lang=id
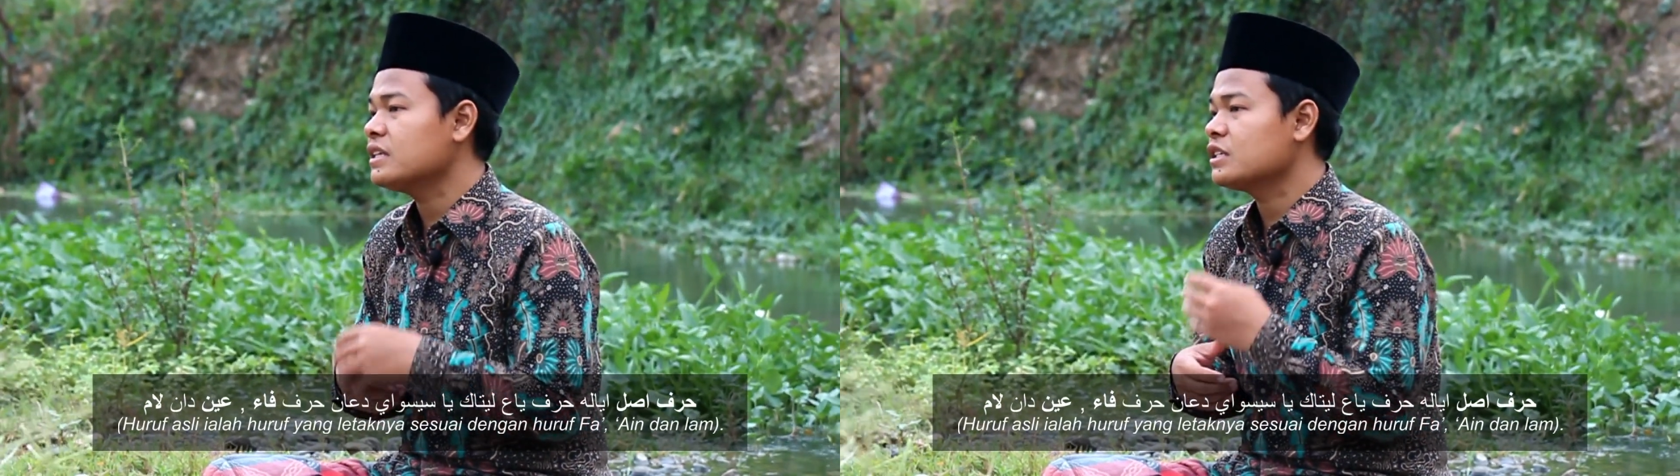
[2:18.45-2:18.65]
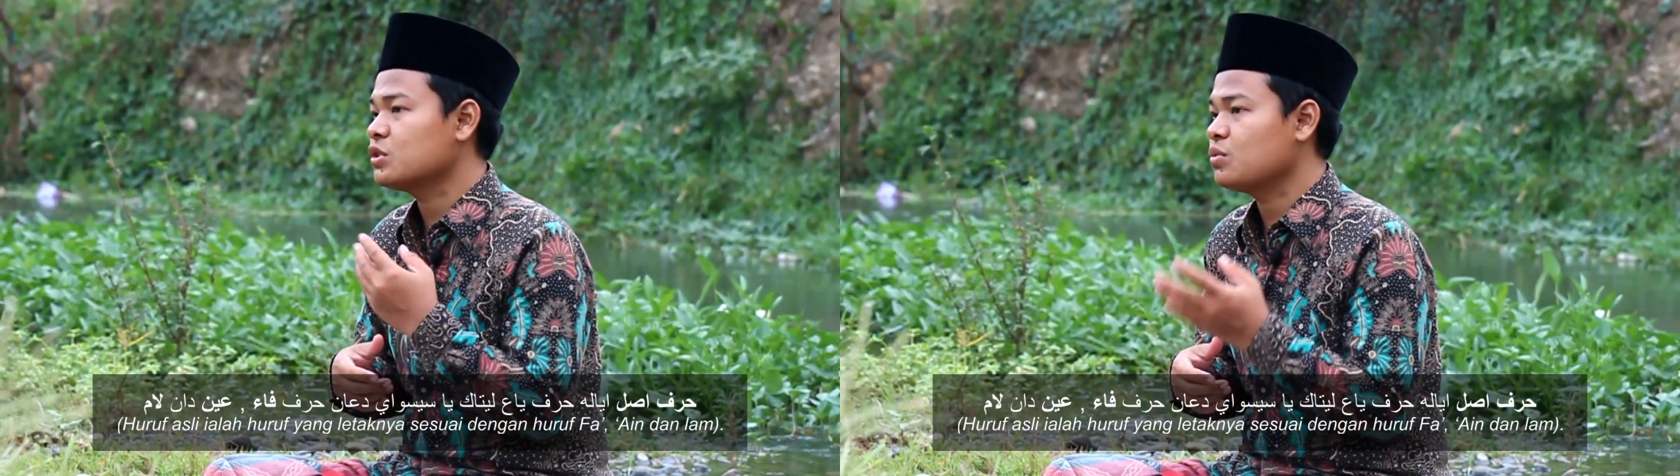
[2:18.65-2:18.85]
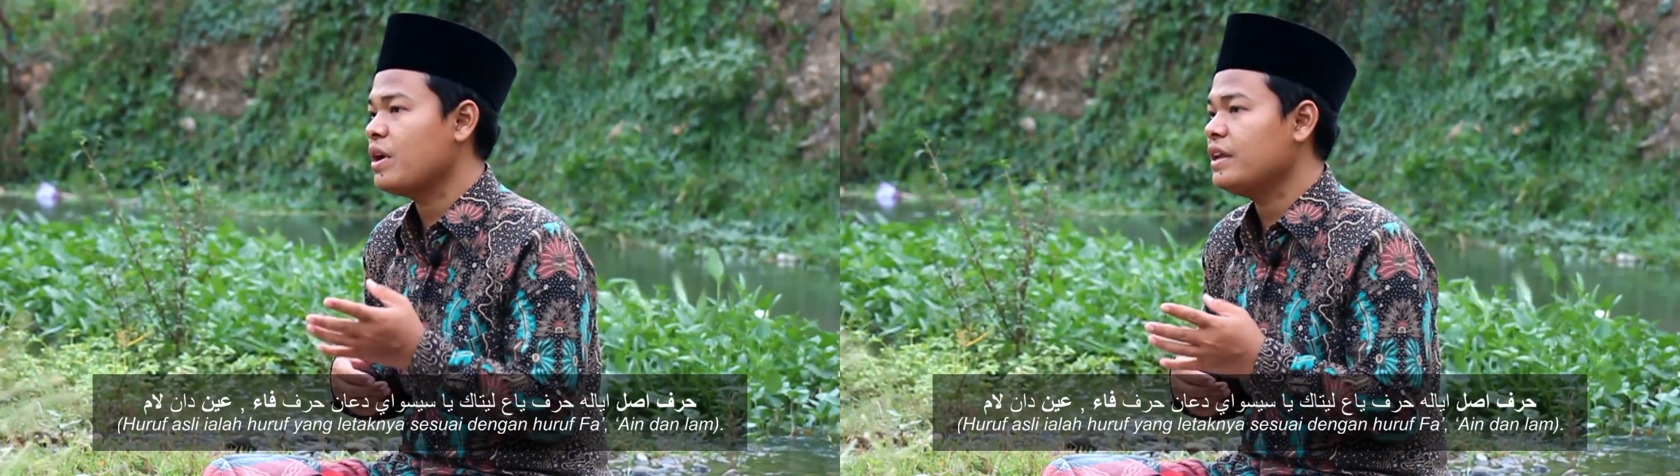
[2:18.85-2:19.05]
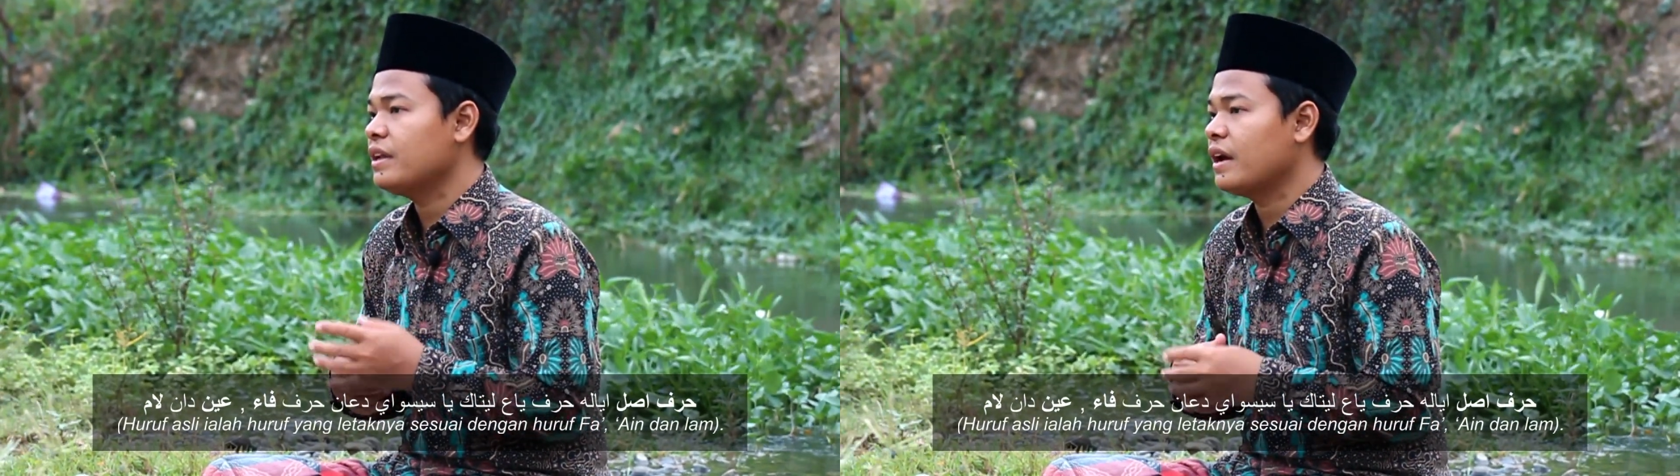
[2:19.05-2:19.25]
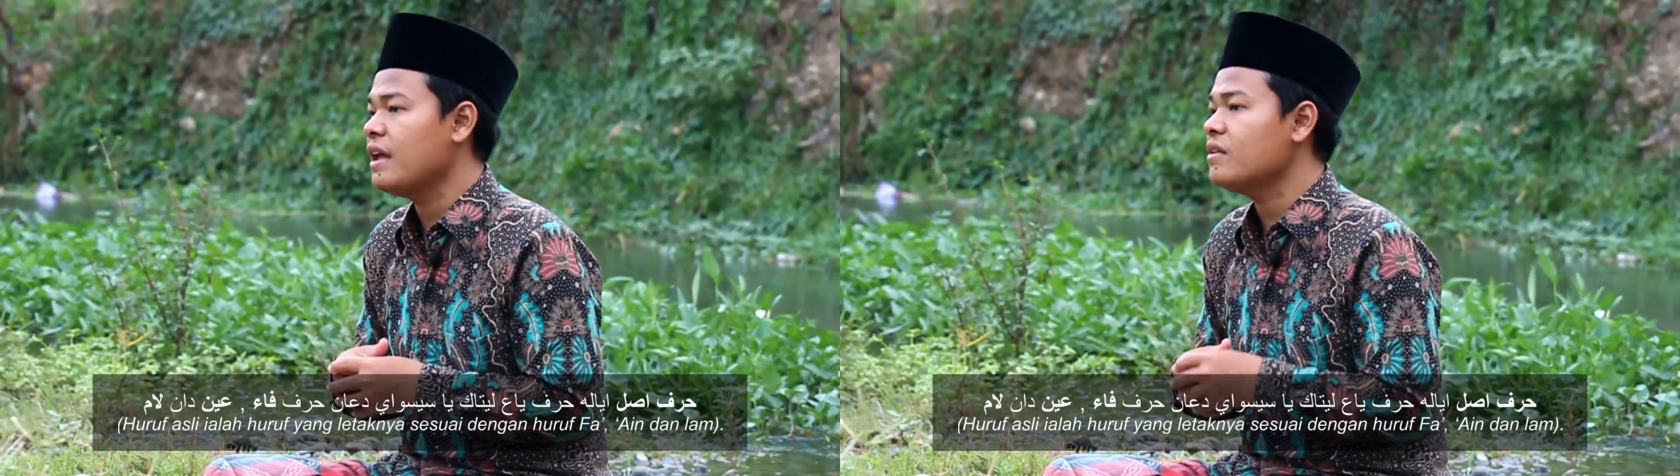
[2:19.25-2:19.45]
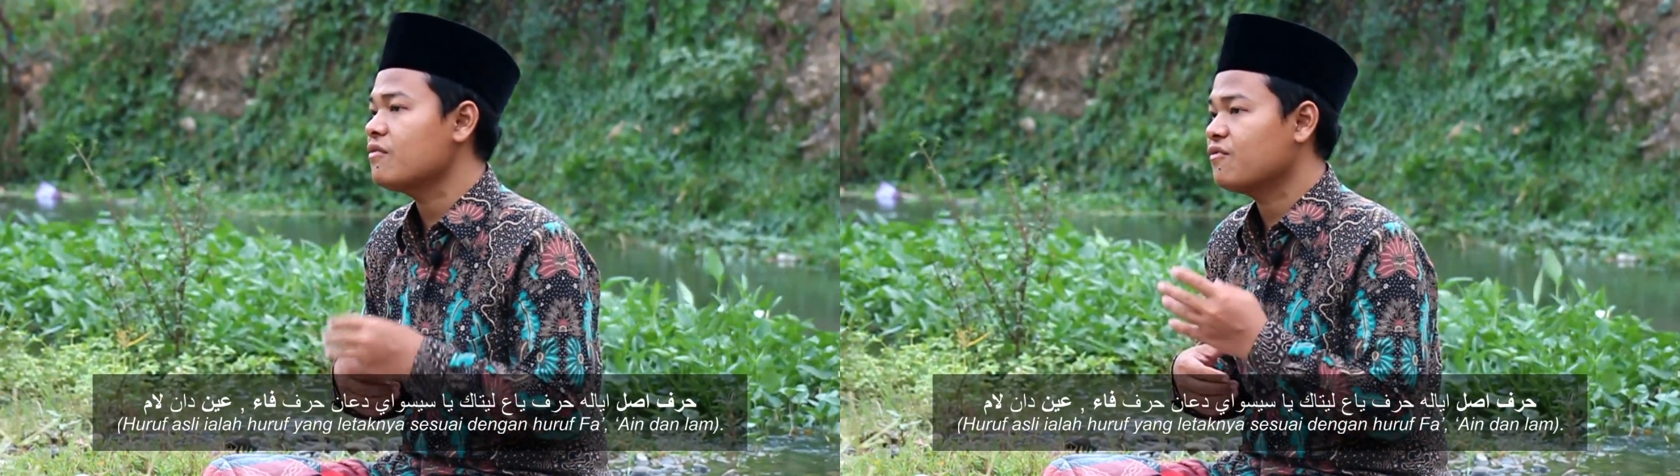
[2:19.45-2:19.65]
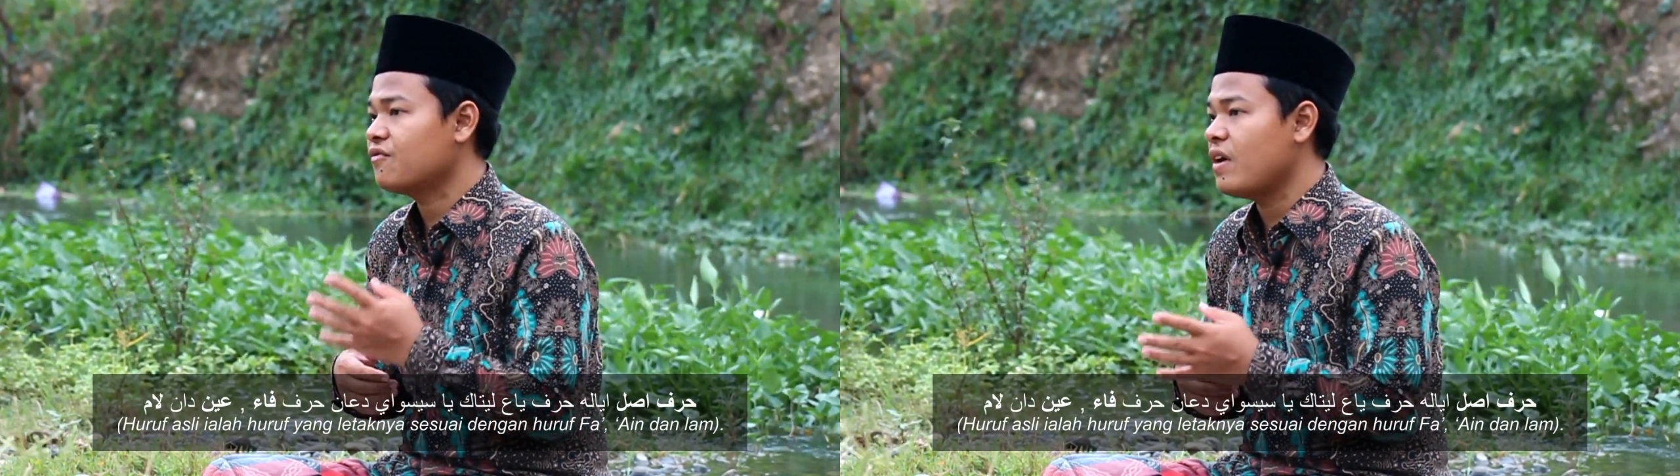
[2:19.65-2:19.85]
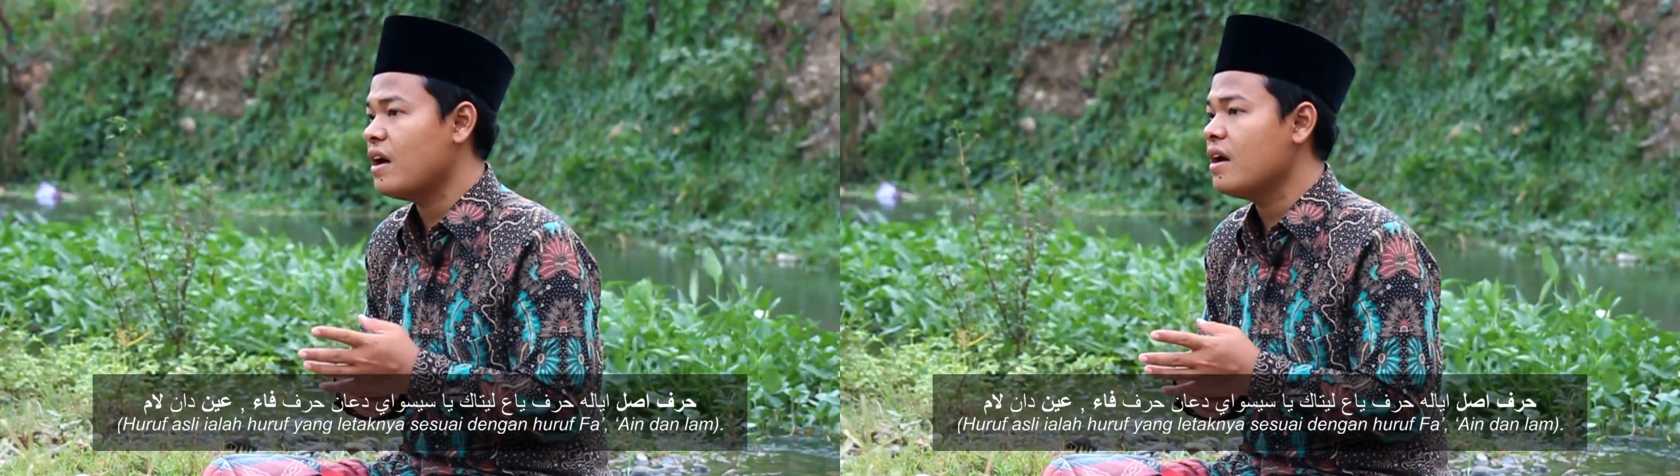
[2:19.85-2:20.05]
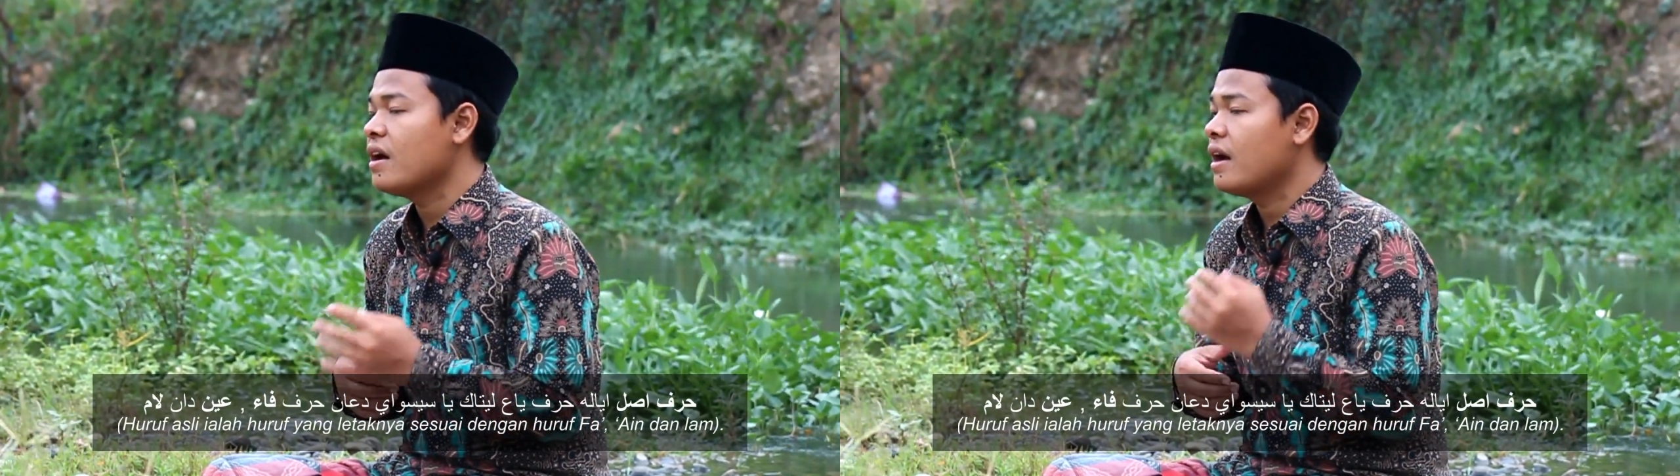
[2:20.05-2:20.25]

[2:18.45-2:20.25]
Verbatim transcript: sesuai dengan fa,